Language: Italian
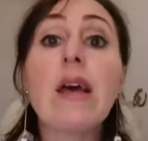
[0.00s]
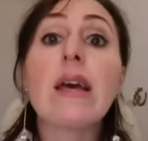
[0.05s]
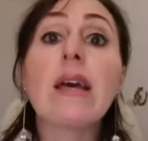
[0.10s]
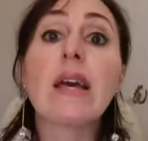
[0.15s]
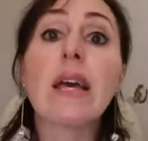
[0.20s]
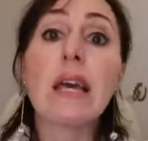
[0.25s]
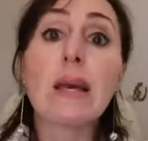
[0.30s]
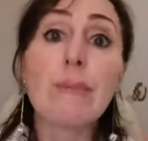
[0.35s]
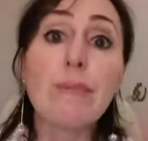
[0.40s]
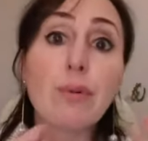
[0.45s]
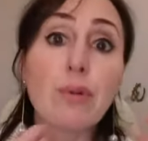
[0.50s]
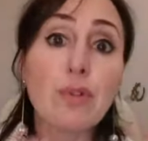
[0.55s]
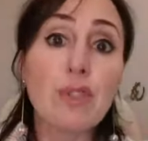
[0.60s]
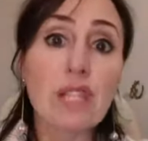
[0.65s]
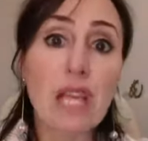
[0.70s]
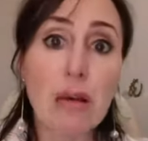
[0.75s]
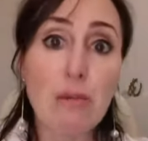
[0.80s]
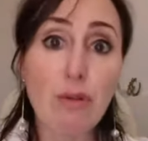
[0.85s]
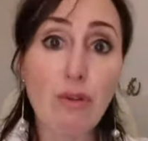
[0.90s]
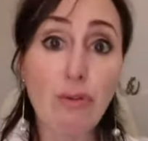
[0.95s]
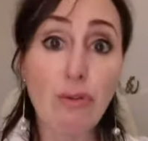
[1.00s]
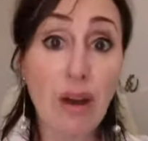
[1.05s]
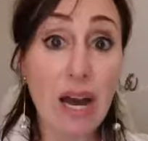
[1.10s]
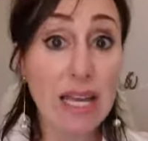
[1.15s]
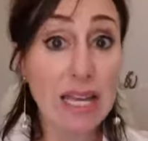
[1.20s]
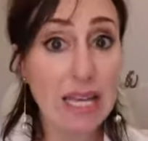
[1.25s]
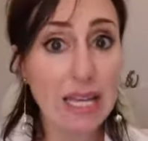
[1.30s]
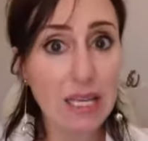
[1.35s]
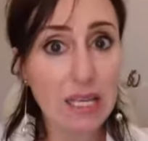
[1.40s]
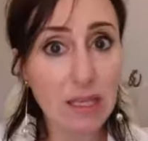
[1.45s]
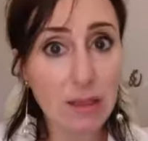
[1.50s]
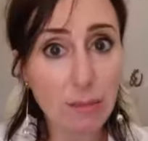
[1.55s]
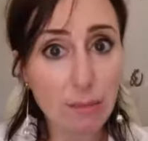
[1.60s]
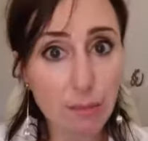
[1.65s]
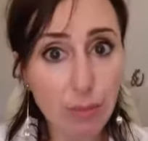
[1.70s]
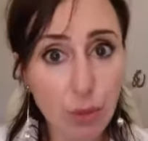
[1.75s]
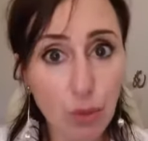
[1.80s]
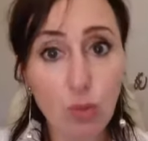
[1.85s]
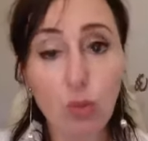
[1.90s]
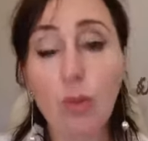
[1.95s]
che possiamo fare
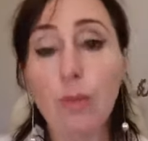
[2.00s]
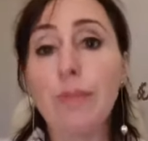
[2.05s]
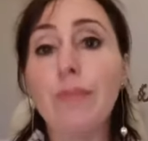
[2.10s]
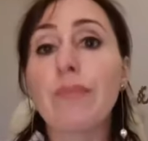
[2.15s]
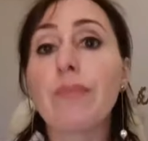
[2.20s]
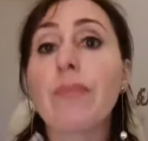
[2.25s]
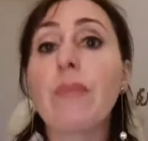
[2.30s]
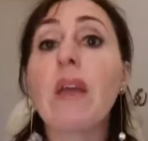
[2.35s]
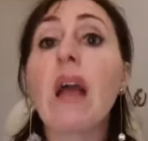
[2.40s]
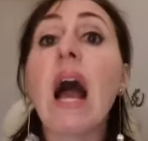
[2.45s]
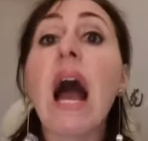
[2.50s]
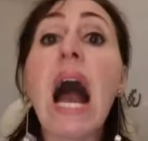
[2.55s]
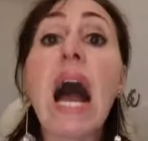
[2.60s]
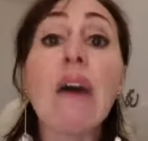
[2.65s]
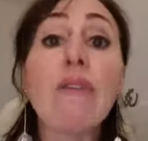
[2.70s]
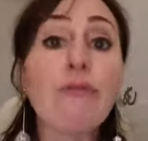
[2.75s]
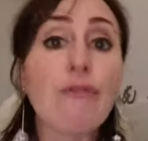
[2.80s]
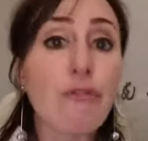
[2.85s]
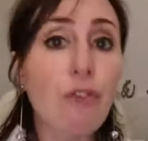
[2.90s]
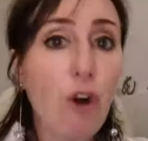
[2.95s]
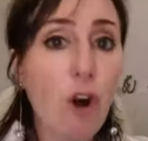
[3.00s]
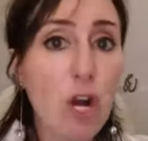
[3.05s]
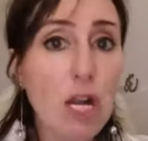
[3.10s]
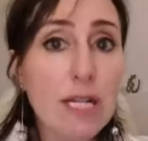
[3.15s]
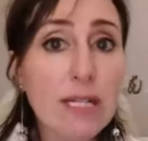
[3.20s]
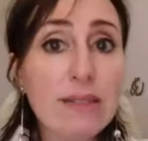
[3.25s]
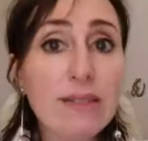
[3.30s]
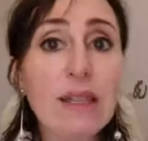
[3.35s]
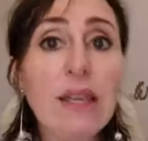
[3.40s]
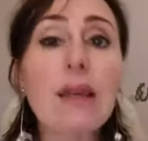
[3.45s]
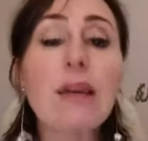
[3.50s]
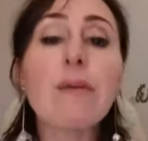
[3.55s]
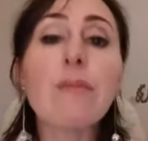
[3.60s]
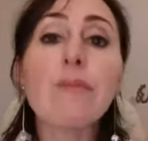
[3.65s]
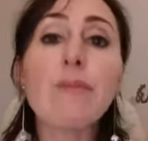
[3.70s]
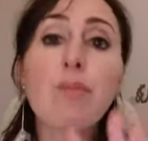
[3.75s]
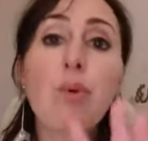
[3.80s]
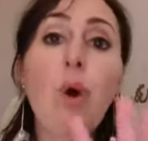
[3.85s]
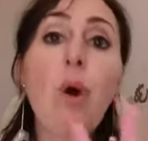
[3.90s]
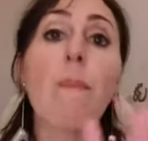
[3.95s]
in più. A
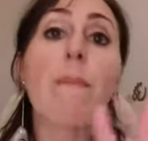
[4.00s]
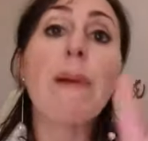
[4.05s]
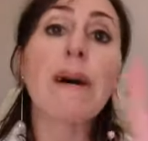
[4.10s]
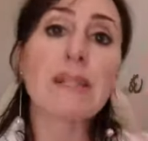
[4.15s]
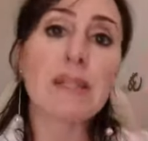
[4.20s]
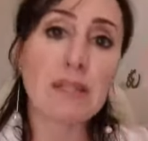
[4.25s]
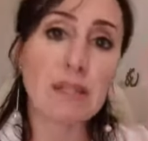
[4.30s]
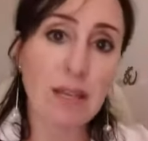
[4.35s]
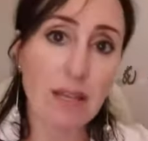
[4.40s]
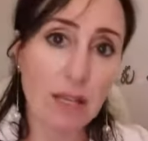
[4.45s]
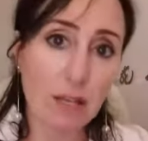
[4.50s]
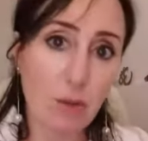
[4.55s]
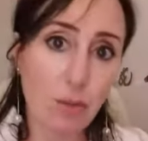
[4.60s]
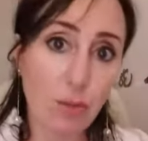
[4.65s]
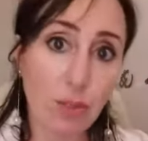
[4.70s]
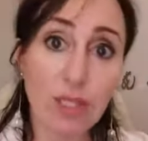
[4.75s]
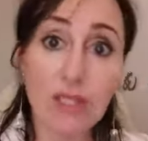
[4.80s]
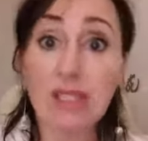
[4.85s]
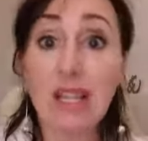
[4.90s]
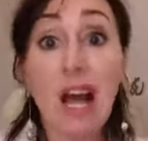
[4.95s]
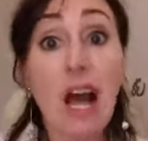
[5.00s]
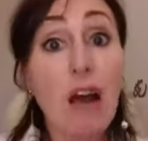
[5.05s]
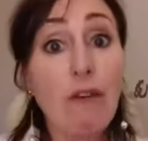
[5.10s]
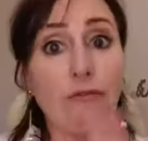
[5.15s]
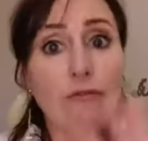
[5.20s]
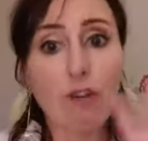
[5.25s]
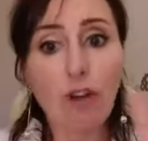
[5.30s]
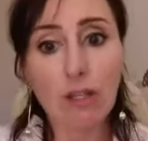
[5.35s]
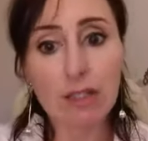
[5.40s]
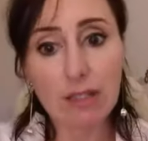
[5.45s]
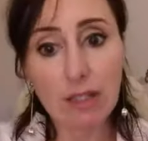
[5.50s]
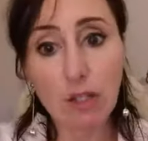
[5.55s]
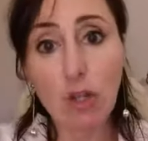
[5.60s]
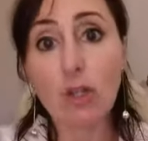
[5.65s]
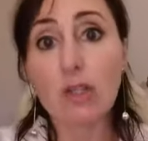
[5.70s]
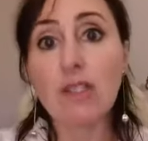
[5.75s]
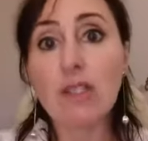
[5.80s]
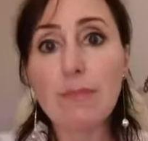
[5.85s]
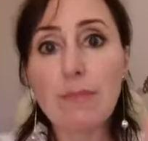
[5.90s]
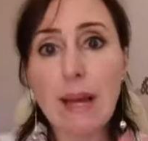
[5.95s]
volte può bastare questa, a volte
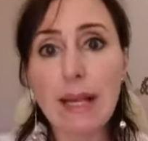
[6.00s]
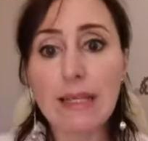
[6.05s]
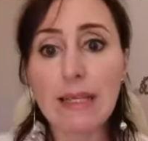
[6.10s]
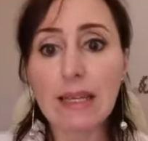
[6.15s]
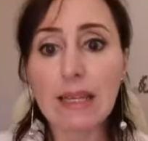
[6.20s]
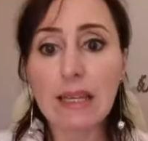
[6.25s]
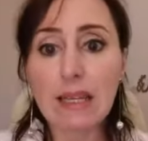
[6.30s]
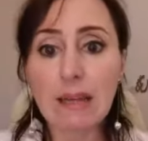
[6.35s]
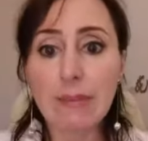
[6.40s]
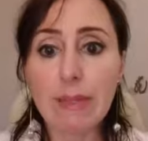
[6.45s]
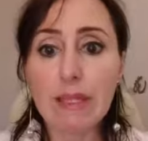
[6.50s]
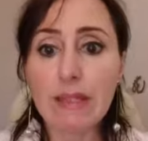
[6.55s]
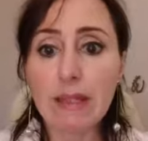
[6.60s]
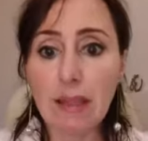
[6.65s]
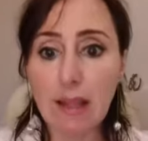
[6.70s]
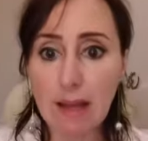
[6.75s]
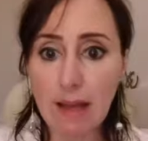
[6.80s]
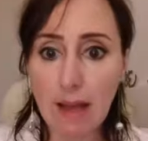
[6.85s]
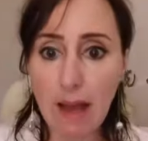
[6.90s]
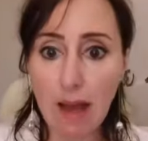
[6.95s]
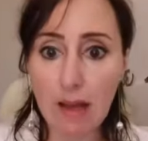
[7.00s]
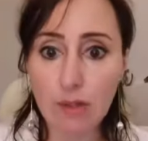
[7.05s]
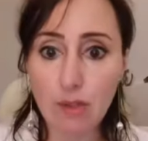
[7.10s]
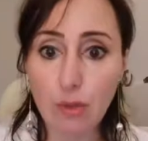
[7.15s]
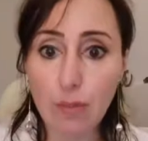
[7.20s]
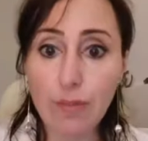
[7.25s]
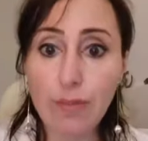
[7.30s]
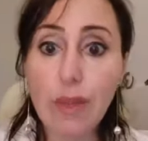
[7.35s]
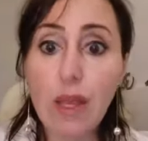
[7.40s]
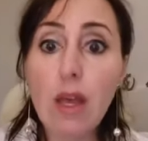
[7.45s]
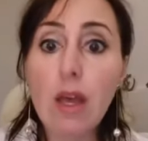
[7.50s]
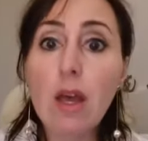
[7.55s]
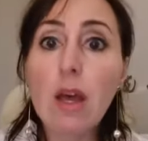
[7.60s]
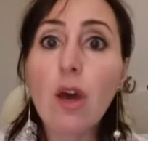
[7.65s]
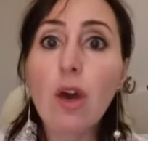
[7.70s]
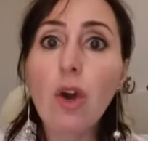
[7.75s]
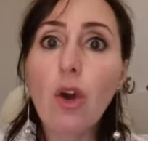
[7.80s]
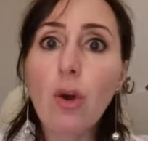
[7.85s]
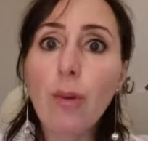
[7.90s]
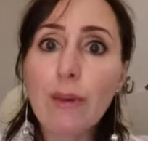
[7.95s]
no, dipende chiaramente dal caso.
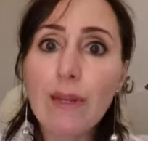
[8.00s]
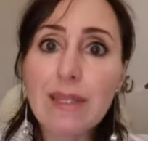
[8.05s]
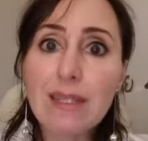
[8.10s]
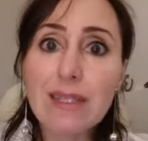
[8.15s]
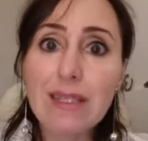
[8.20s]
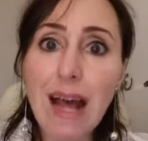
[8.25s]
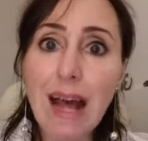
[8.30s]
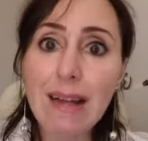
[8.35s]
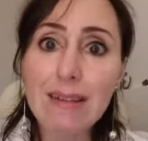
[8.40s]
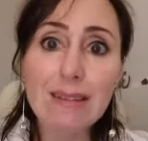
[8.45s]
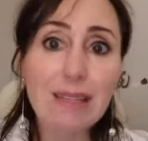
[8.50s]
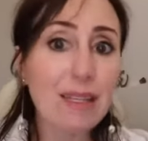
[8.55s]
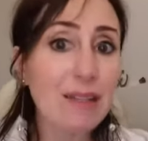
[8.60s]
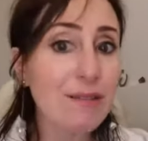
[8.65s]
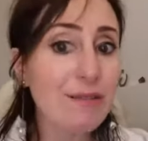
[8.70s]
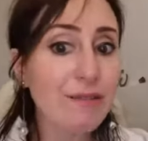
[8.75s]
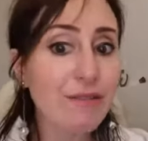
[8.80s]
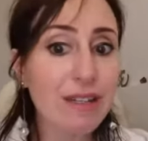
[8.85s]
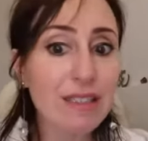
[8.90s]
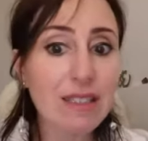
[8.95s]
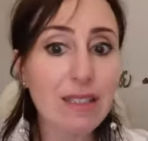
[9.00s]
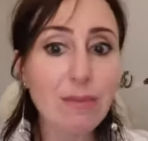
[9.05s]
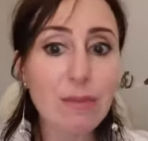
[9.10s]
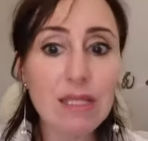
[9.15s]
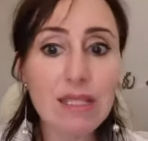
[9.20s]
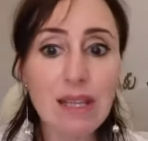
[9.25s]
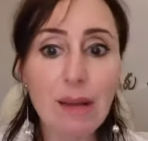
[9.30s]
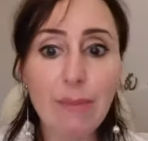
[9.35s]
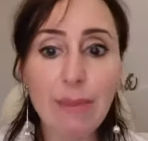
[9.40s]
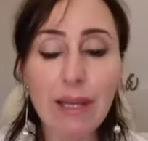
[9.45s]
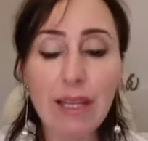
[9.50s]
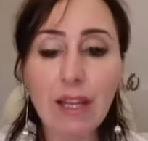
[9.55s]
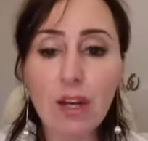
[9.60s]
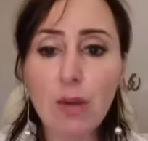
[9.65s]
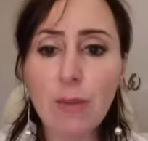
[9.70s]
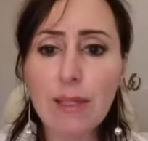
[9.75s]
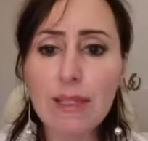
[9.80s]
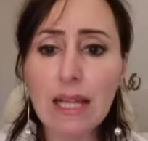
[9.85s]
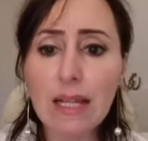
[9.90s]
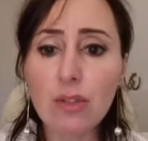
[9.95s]
Come state? Fatemi sapere
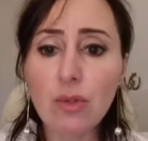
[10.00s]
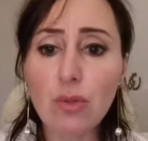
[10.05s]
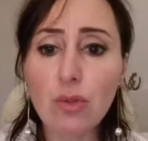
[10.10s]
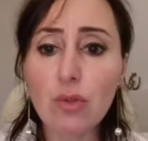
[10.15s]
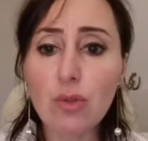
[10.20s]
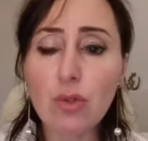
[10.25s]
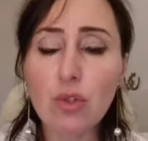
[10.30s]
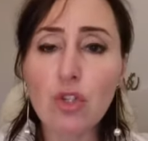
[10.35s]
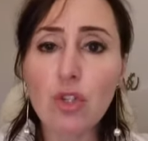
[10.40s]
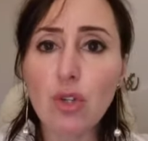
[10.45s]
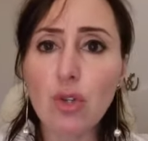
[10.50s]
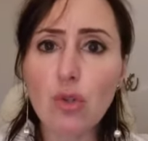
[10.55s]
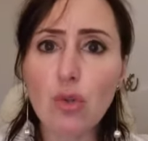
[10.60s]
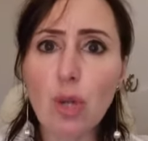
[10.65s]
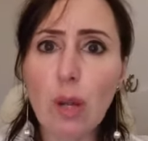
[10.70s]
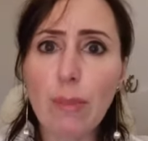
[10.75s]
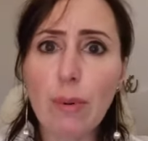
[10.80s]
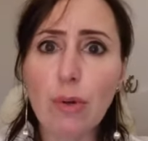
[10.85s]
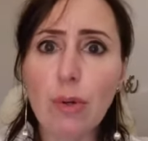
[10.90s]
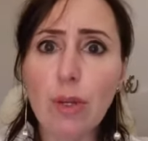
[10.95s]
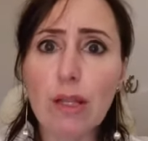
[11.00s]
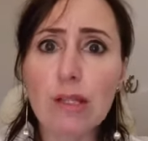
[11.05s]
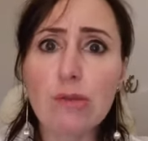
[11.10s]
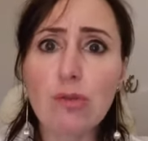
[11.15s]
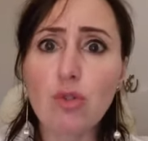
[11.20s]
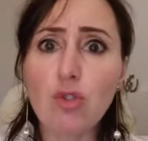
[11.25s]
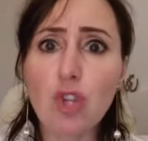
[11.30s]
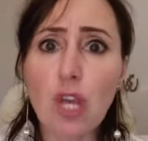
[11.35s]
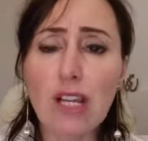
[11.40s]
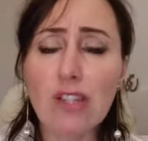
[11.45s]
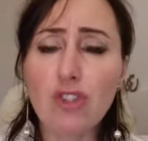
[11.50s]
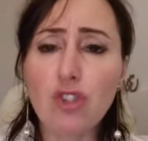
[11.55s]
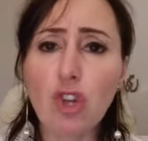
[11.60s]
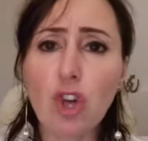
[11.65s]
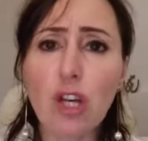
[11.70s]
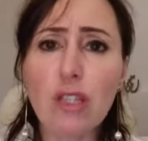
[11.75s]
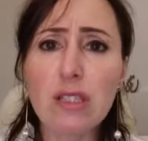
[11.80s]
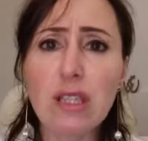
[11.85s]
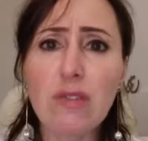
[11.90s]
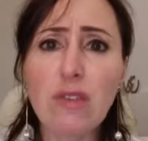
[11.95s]
com'è andato questo giro sulla paura del successo,
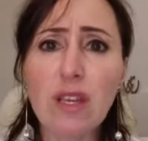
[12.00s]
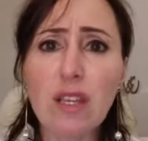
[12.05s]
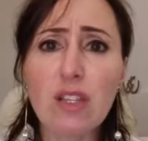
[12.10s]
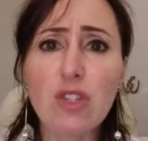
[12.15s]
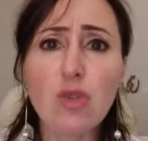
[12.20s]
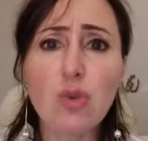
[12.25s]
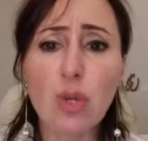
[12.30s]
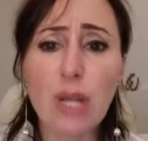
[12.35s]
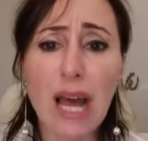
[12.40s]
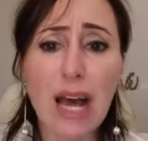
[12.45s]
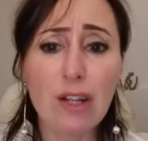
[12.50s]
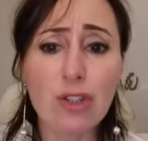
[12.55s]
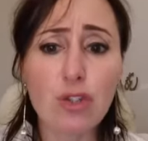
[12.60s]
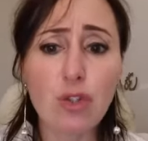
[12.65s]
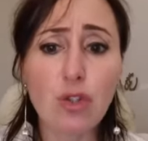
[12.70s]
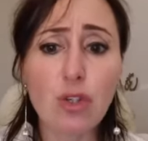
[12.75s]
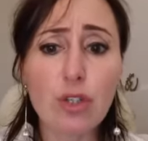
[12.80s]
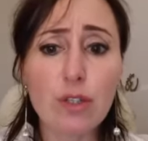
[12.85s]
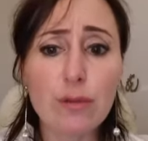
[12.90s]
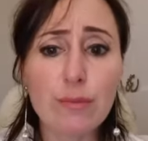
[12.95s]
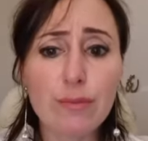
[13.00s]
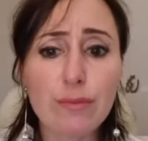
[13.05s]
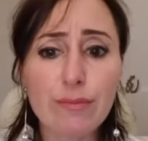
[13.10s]
cosa vi ha risuonato?